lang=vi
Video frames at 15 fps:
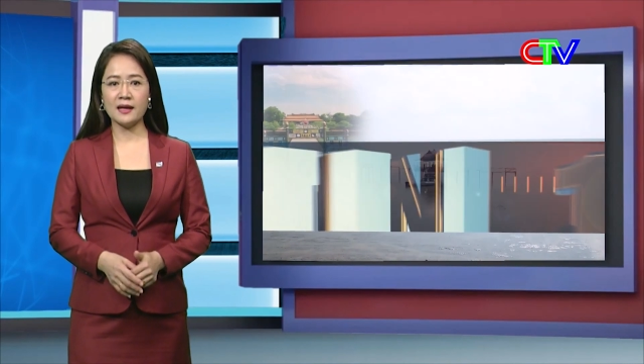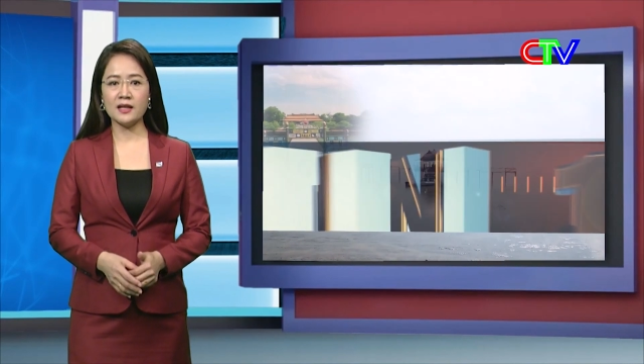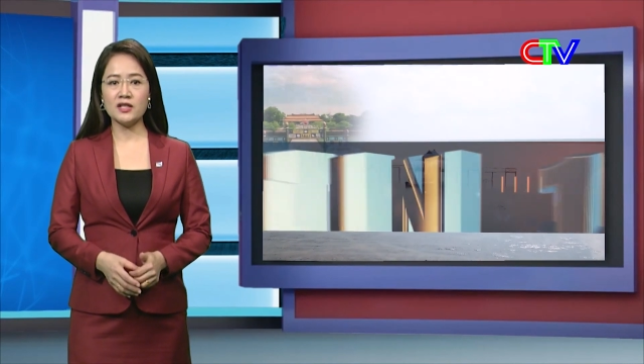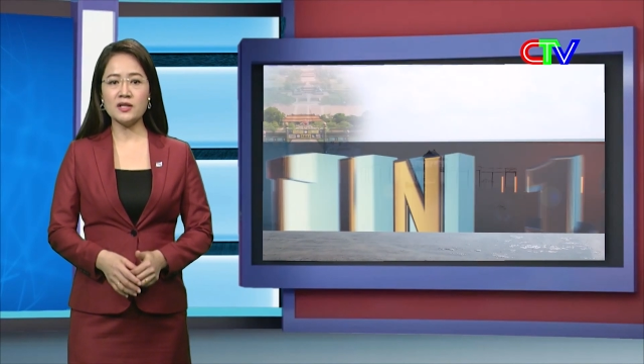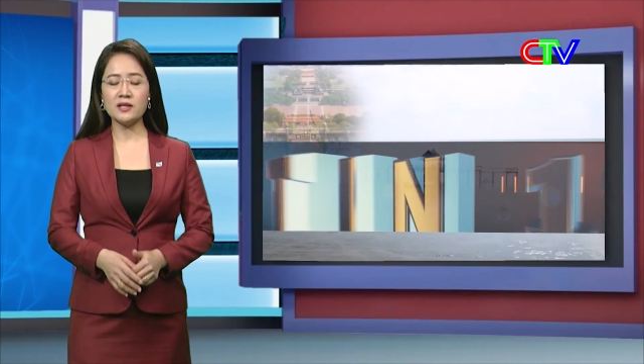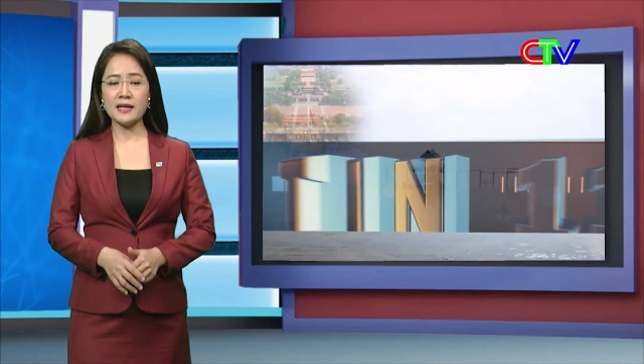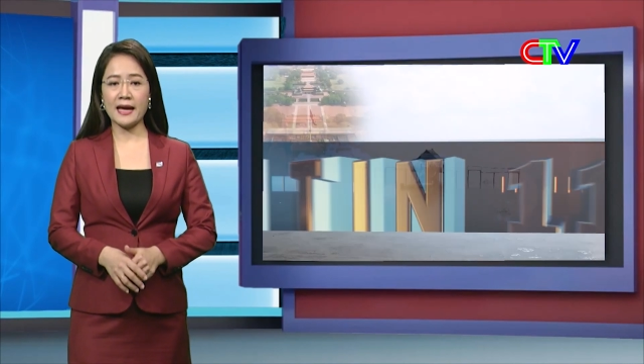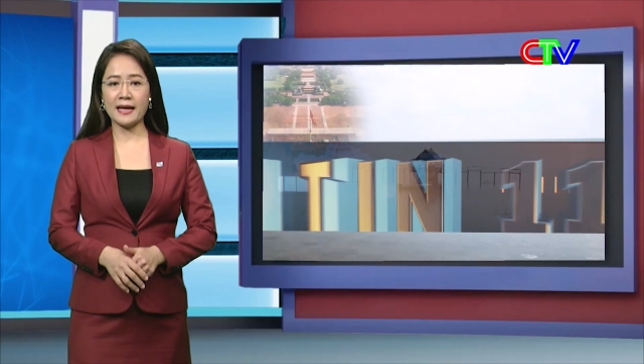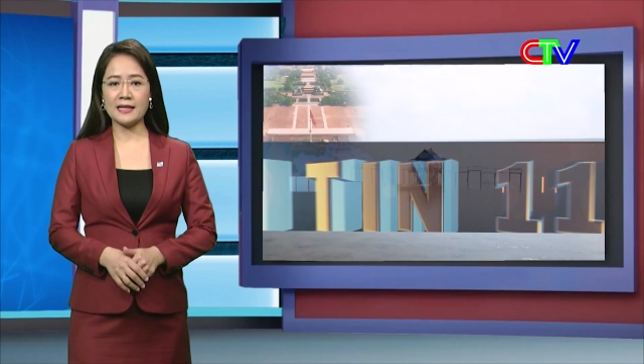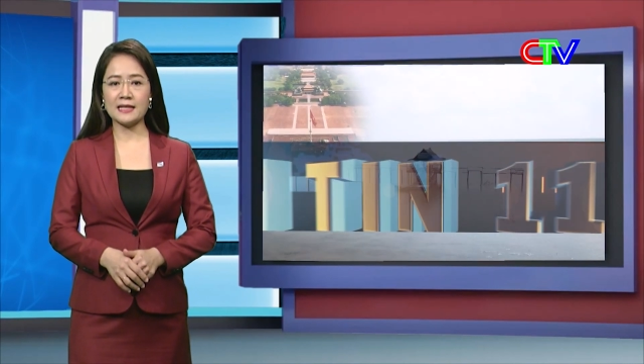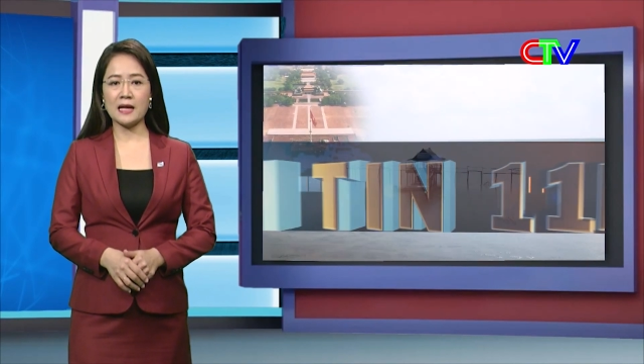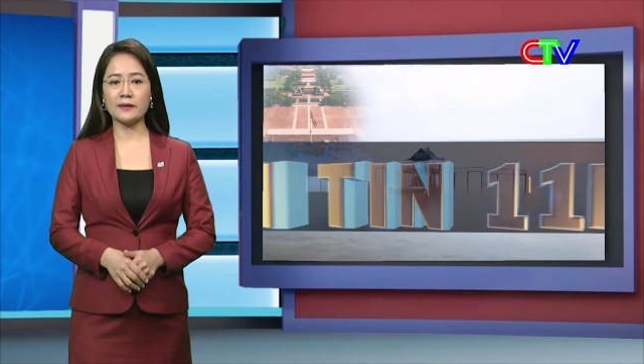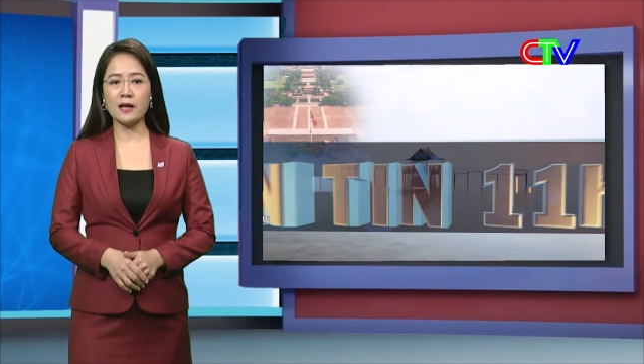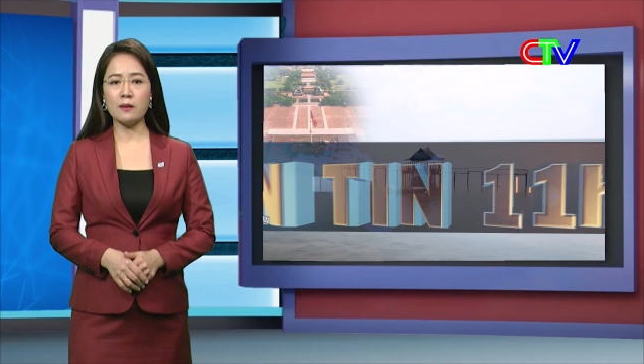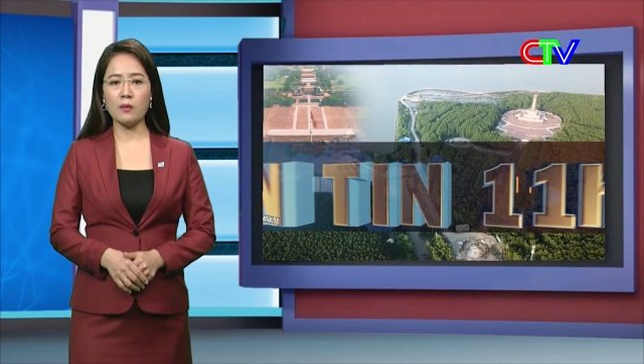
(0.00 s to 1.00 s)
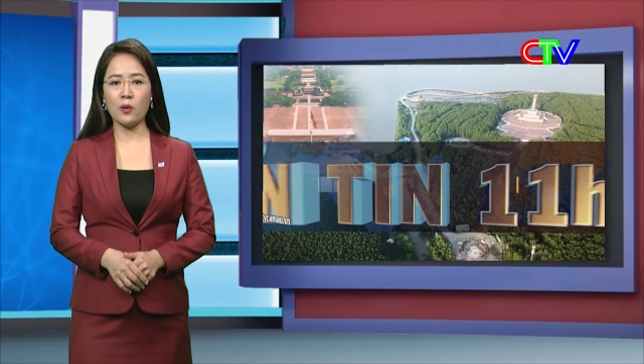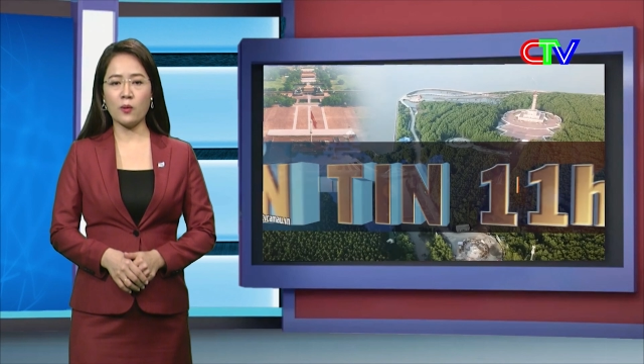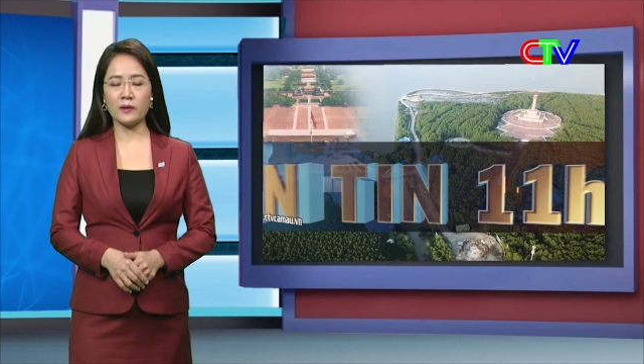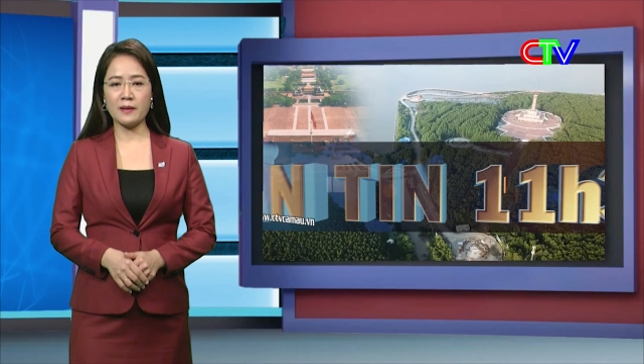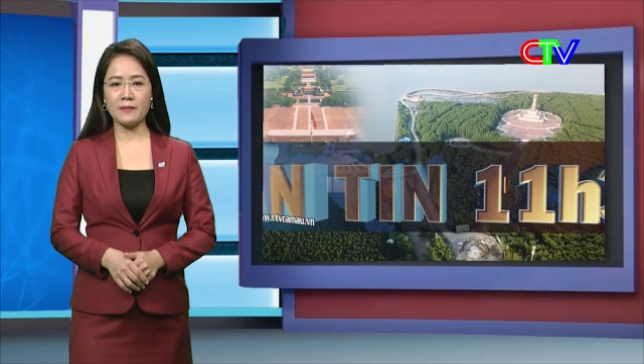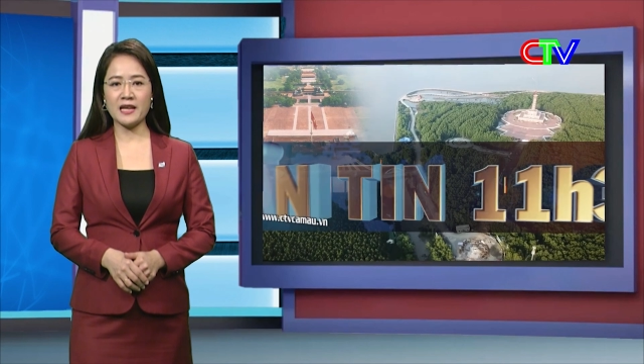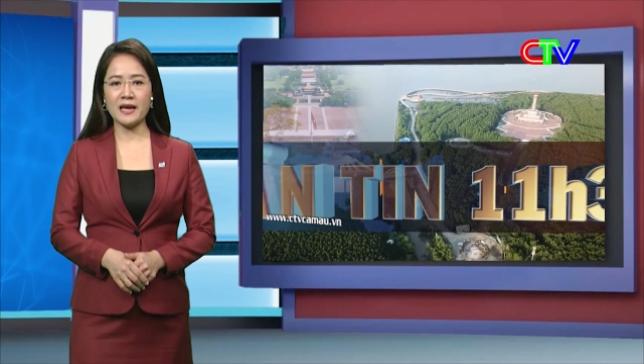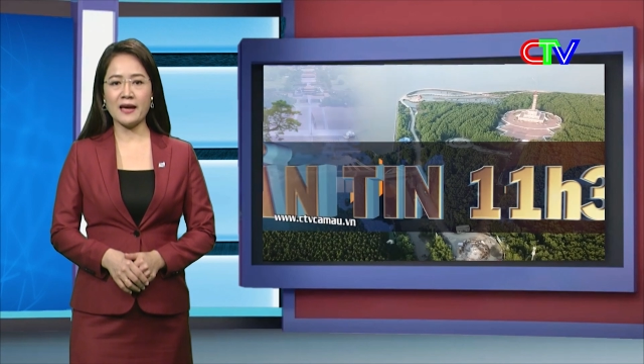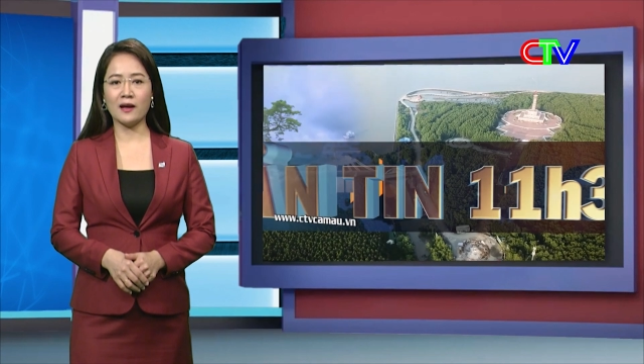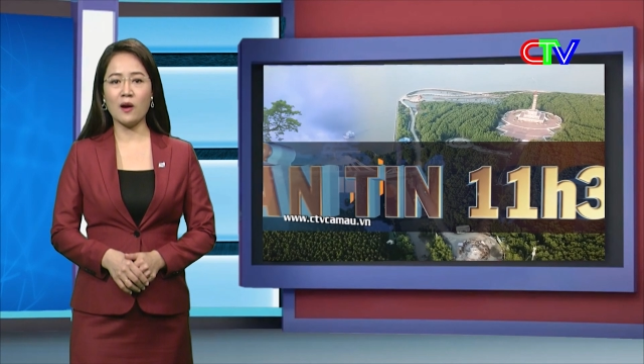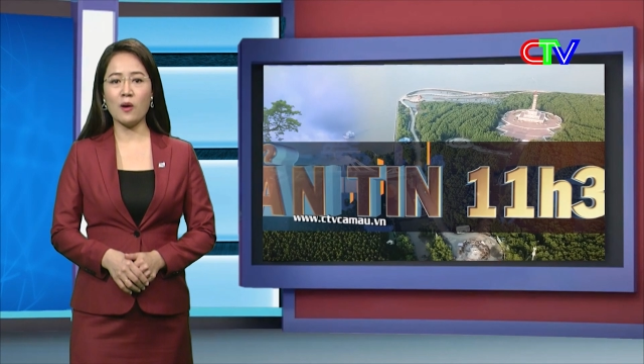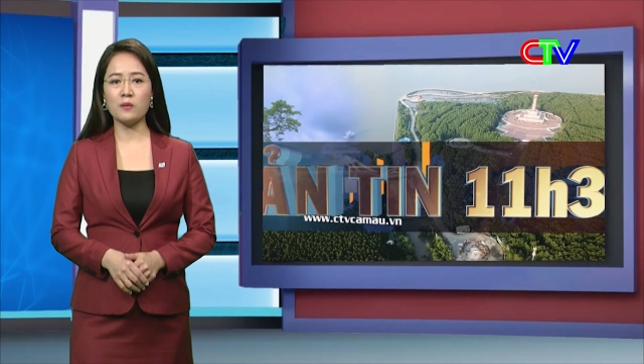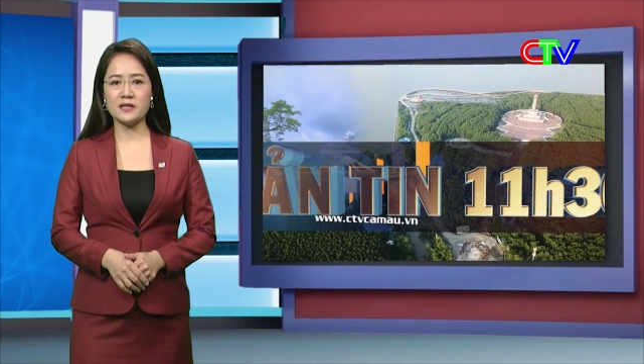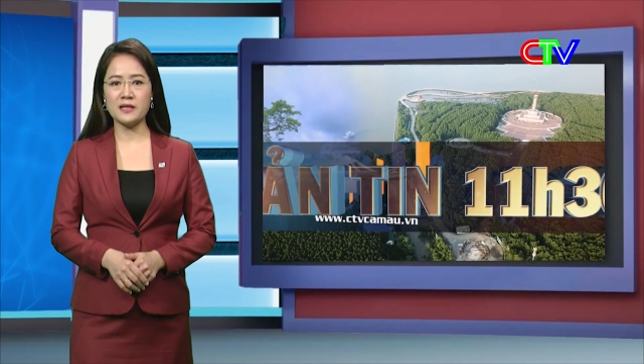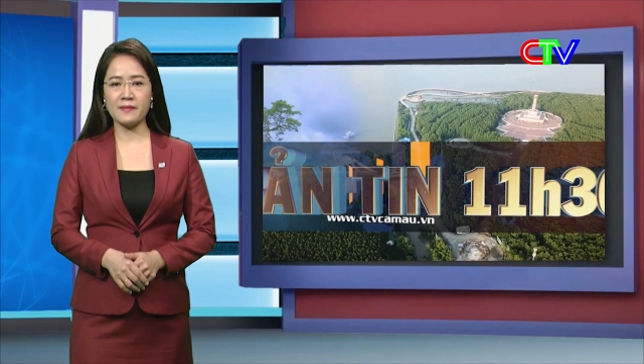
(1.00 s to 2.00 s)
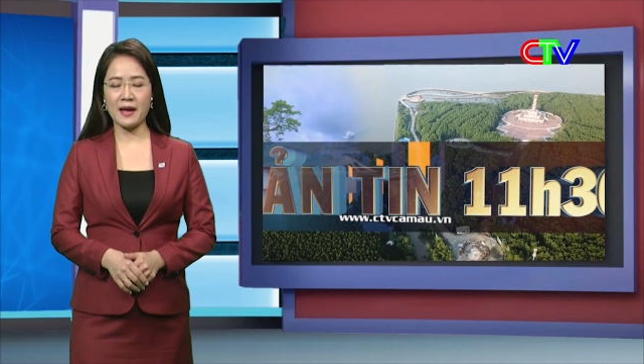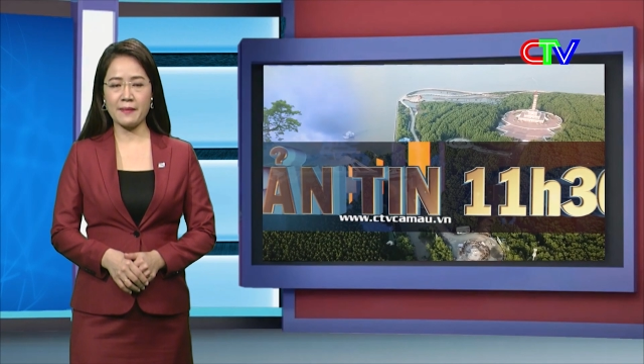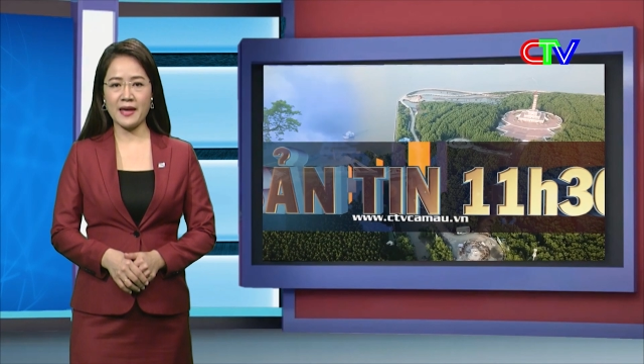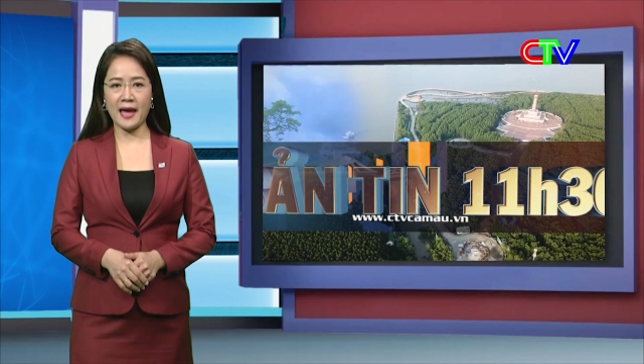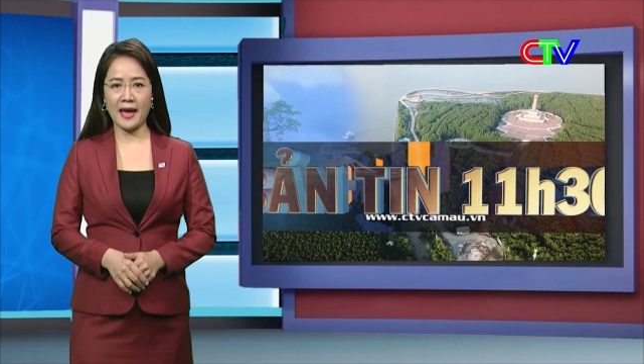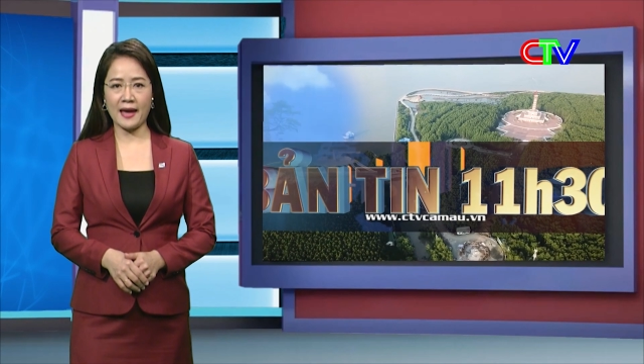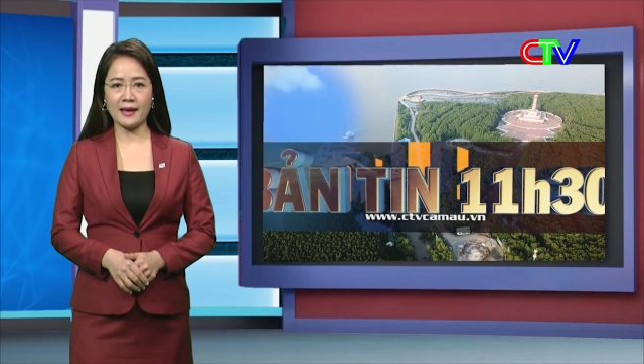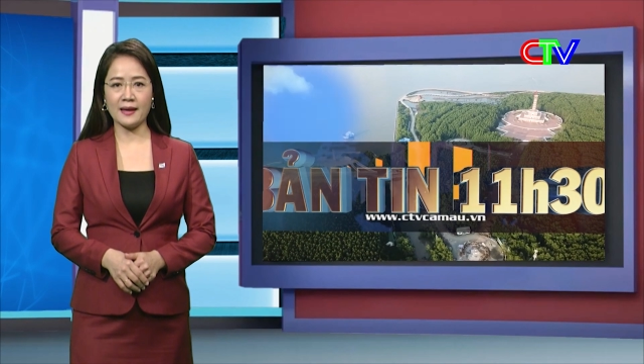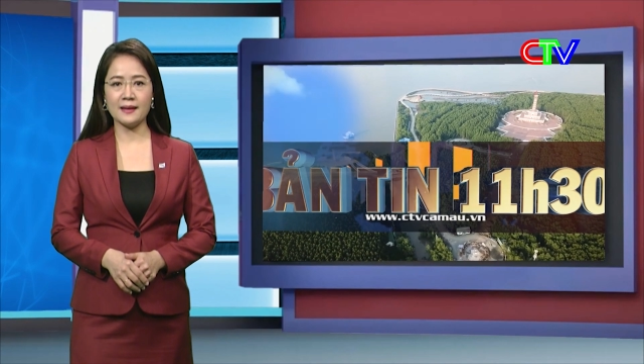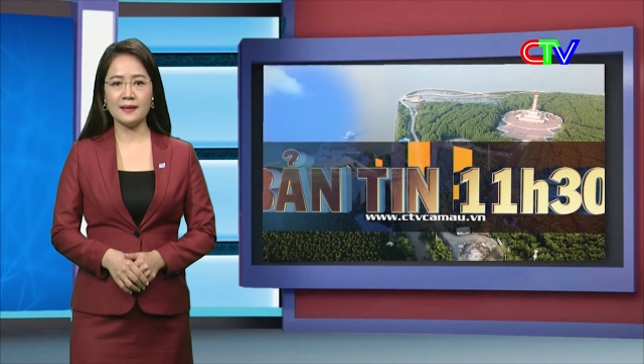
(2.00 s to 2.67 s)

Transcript: trước ngày 6 tháng 1 năm 2022.